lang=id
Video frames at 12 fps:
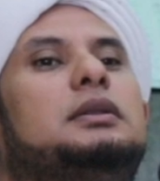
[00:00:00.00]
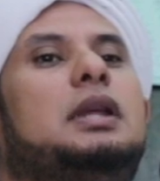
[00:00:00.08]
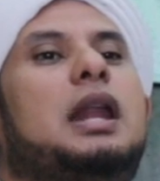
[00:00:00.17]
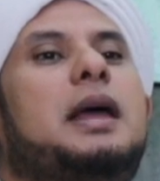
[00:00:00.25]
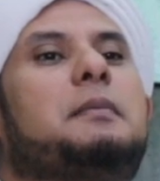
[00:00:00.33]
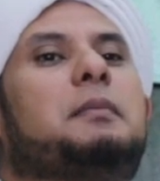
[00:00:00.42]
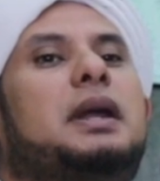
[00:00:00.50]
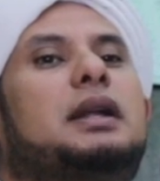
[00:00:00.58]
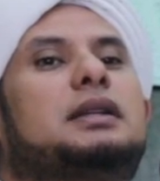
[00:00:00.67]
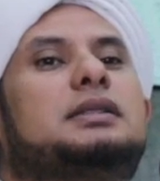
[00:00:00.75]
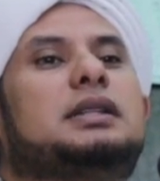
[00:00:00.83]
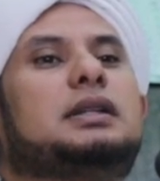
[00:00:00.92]

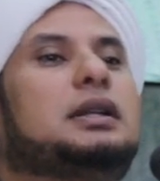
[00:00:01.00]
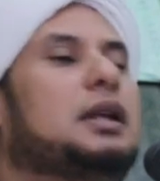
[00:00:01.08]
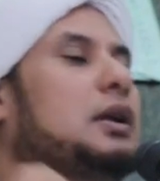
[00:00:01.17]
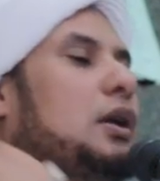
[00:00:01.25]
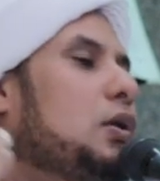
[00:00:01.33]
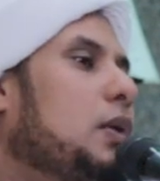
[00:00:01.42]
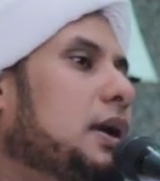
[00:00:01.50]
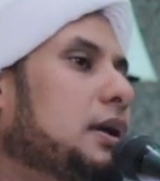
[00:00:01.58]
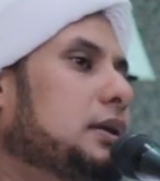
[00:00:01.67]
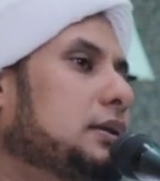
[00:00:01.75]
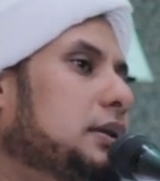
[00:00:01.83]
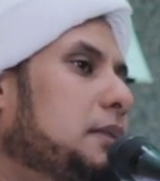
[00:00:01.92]
dilempar ke sini dan keluar
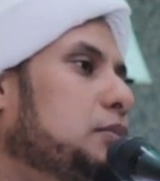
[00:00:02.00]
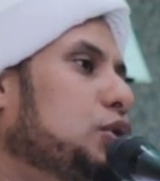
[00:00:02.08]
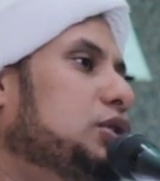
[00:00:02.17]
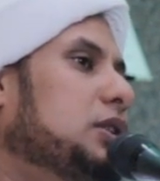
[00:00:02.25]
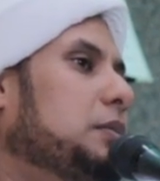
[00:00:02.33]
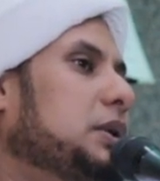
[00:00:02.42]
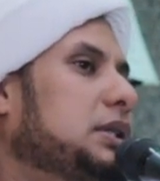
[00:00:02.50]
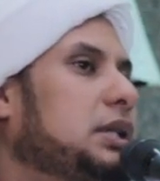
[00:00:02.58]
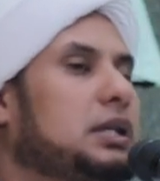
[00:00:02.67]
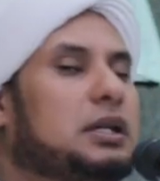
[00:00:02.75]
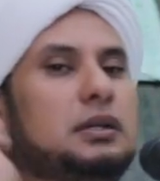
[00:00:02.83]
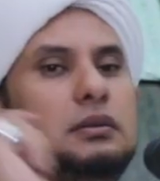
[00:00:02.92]
tembus sampai
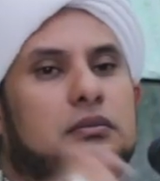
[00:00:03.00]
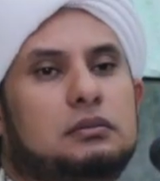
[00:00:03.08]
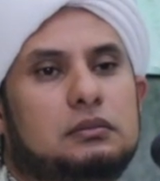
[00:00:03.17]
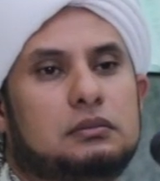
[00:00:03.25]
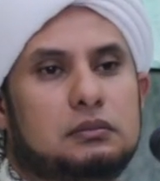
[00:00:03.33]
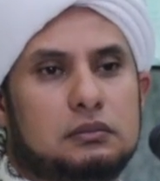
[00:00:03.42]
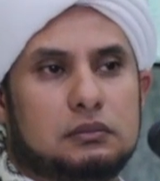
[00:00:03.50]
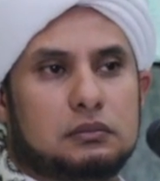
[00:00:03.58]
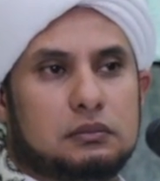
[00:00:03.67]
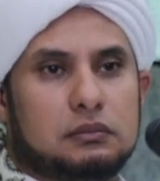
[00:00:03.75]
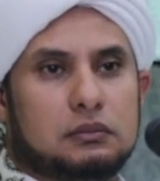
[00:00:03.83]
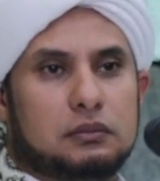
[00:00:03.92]
sini.
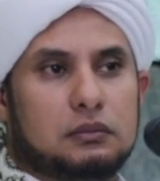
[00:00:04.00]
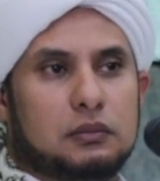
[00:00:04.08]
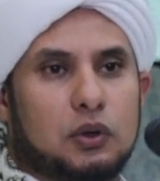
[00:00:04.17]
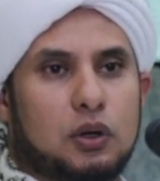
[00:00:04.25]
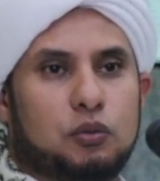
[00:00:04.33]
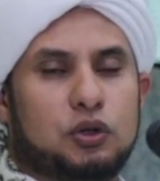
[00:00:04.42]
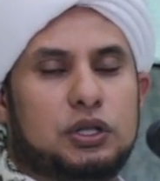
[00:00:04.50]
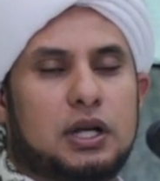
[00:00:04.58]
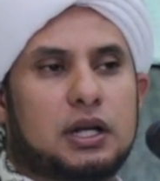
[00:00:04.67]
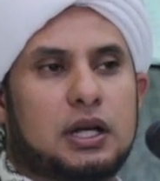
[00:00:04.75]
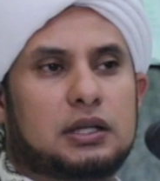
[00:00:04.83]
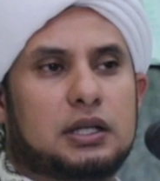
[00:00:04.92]

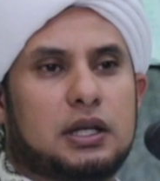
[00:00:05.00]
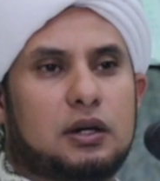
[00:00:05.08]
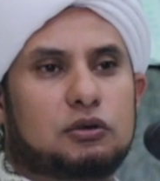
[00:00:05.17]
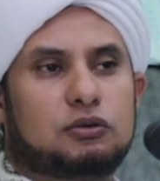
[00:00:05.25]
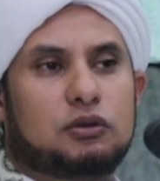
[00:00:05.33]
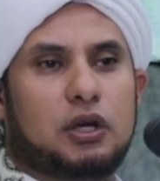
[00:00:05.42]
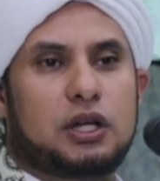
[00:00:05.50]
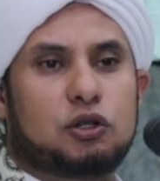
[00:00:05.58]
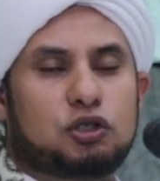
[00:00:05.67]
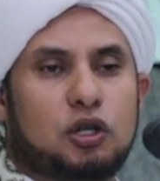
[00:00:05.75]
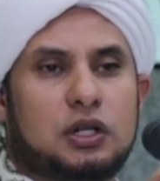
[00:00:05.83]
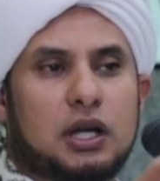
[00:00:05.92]
Kemudian katanya Rasulullah in
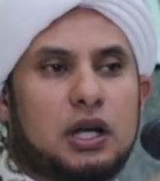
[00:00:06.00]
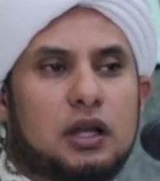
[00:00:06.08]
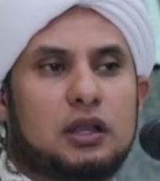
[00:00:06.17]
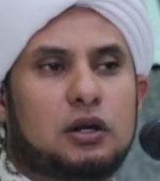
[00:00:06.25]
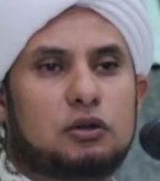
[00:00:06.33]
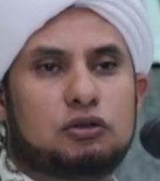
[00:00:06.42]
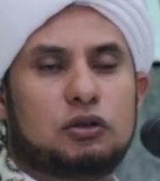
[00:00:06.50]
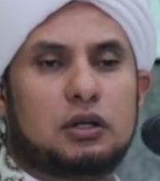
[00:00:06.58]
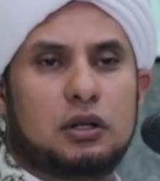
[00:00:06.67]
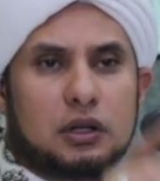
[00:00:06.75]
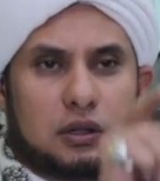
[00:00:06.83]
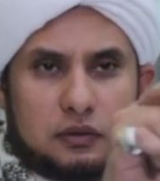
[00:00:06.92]
sodak hadha
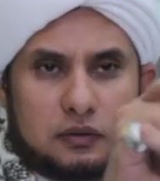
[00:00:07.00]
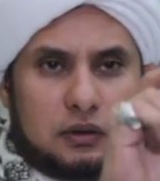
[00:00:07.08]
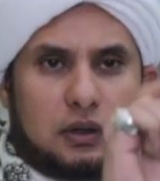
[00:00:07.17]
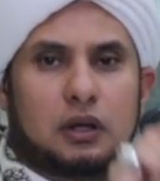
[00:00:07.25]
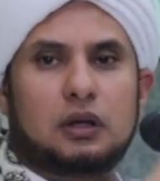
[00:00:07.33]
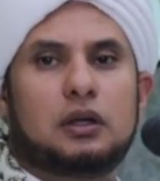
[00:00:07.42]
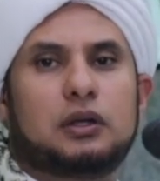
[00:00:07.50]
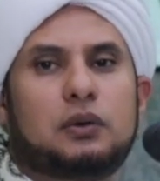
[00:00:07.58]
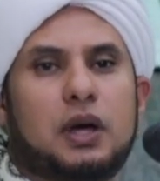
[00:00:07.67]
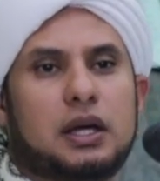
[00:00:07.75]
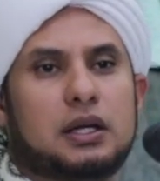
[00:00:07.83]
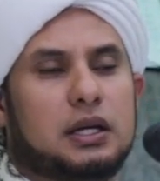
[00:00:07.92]
rajul Allah
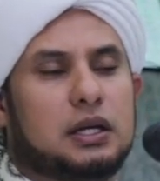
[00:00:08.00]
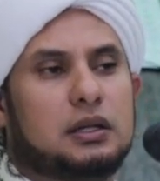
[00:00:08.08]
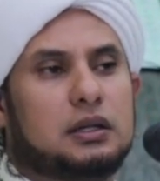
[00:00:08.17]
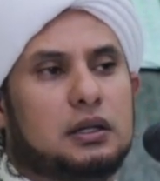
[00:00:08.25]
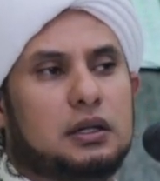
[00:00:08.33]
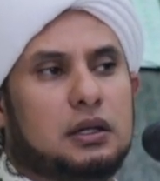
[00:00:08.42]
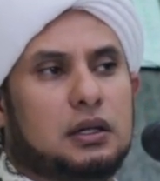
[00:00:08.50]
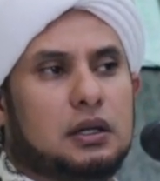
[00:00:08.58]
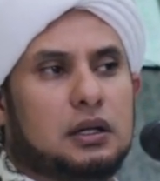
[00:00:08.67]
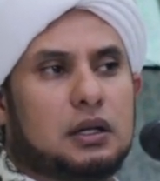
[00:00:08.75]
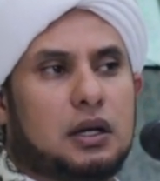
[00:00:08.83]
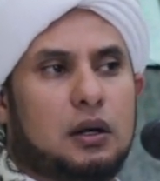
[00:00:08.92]
yuhaqqiq.
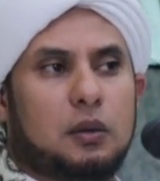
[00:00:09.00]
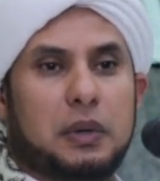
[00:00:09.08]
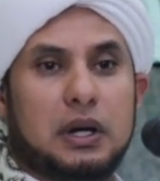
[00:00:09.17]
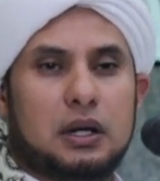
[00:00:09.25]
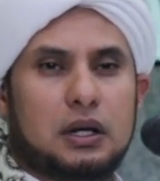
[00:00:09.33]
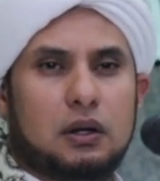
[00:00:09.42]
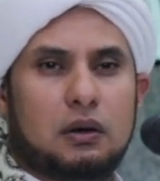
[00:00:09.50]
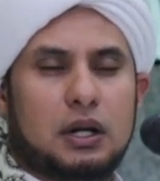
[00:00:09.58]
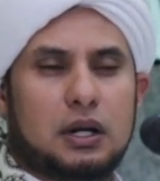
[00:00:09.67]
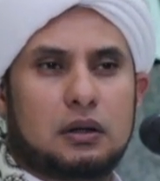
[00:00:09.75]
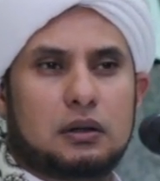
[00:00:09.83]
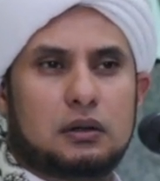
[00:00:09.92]
Kalau benar ini
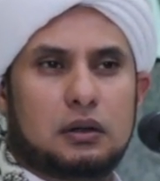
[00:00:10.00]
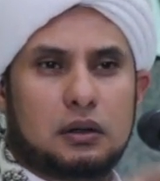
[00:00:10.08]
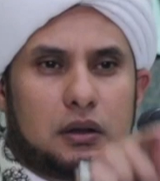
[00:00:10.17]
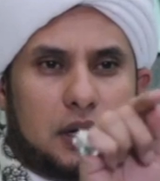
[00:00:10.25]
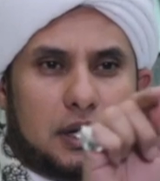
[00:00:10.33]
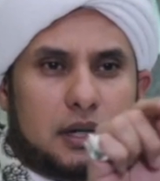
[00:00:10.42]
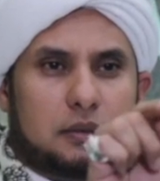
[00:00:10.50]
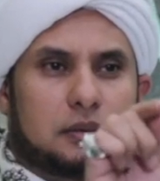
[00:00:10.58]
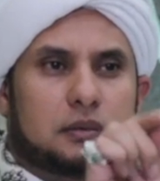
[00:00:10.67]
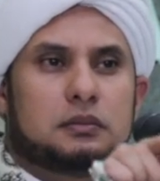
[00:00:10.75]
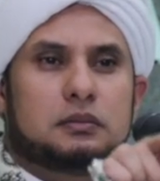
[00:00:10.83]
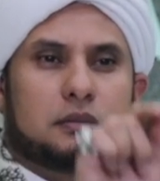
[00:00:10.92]
orang Allah akan
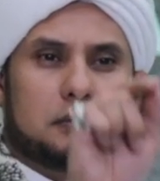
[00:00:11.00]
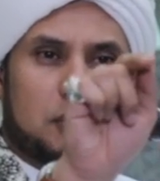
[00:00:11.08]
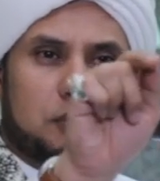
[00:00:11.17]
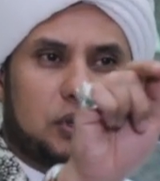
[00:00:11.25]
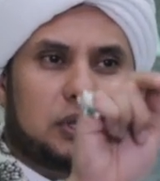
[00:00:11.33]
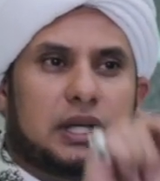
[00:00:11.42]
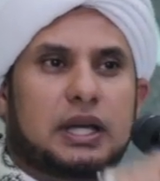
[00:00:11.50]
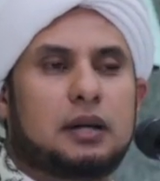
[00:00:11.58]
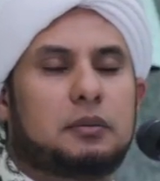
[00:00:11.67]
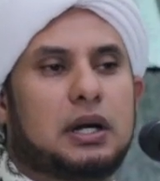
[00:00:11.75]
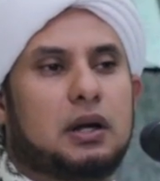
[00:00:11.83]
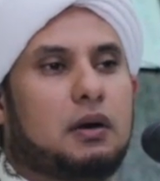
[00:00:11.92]
membuktikan
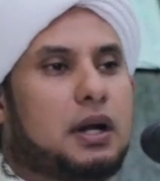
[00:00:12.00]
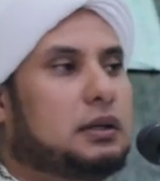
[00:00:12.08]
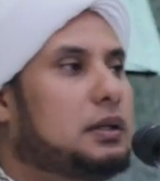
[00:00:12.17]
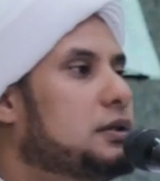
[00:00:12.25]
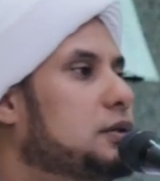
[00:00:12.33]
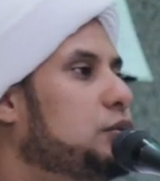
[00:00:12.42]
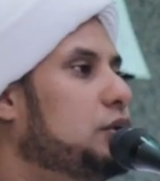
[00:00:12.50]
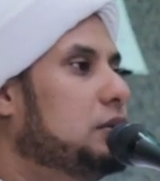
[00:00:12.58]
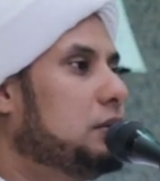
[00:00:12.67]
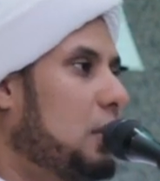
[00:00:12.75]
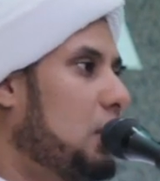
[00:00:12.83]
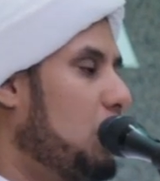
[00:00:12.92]
pada orang tersebut
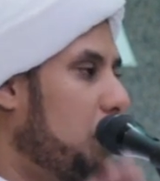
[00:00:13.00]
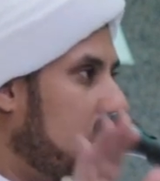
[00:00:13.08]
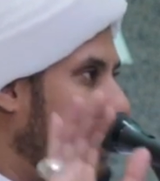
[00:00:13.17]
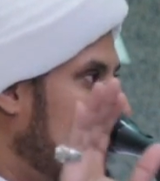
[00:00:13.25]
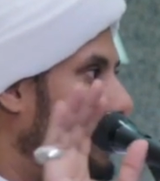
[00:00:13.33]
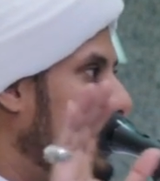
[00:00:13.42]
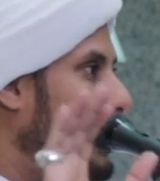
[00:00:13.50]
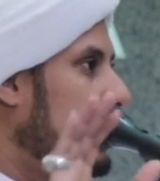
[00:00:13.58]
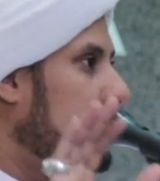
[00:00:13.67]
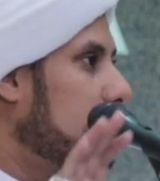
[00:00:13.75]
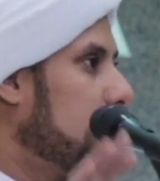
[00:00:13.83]
kalau omongannya benar.